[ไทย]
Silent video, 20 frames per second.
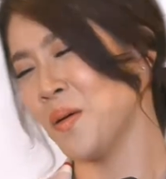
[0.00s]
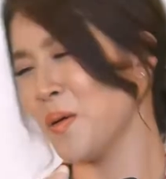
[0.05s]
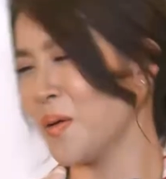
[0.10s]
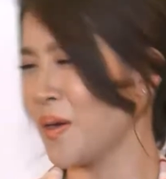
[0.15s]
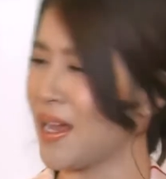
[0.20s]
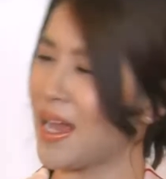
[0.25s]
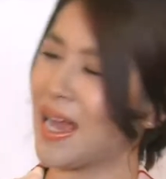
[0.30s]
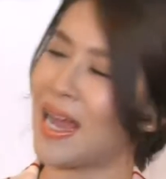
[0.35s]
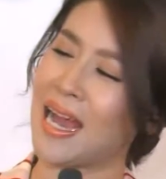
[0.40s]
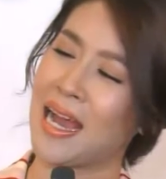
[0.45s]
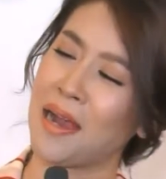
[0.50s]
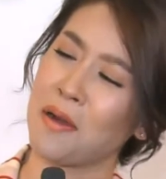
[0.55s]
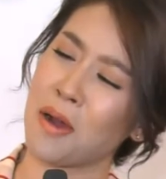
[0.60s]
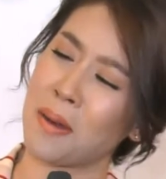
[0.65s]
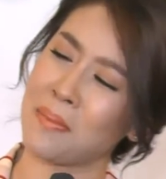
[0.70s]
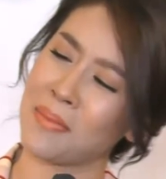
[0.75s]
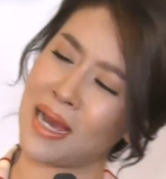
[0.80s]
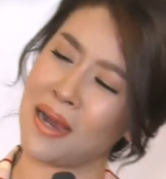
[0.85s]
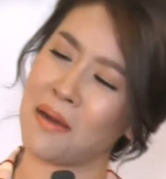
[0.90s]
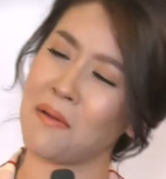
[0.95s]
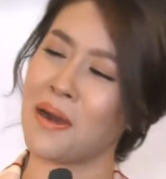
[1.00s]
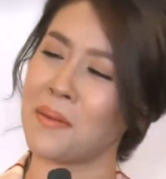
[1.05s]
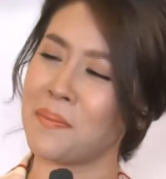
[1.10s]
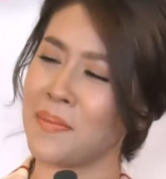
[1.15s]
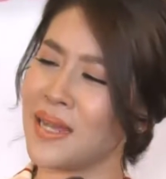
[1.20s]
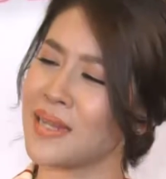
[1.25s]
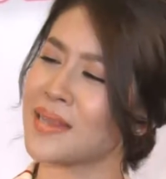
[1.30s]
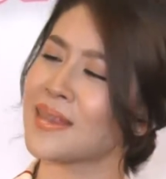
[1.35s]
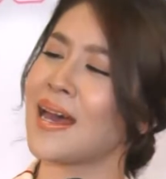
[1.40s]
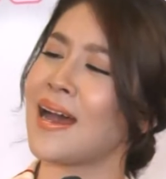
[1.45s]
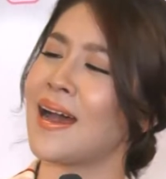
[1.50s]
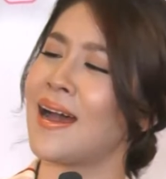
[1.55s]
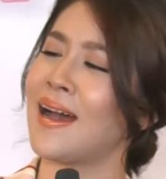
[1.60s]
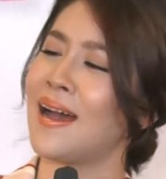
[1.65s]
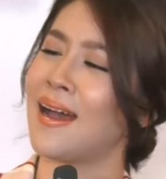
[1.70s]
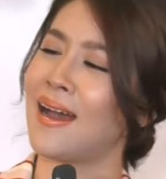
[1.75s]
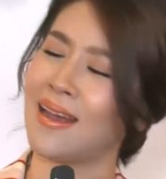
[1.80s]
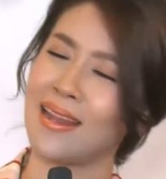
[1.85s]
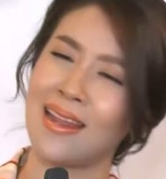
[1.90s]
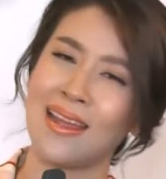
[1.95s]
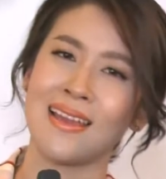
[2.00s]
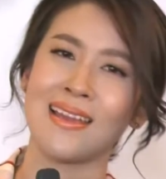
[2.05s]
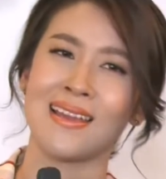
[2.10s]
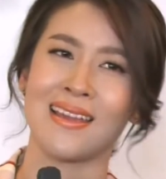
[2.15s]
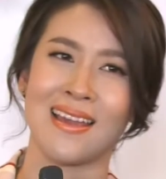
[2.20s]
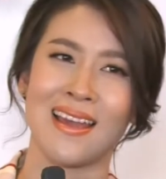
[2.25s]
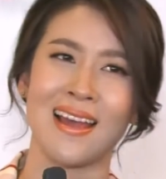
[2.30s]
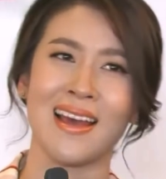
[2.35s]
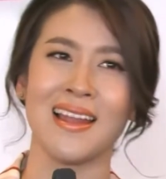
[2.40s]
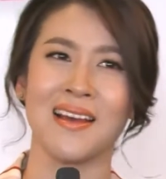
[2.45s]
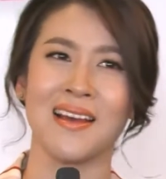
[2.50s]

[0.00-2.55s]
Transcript: โหยหาความรักความเมตตา อะไรอย่างเงี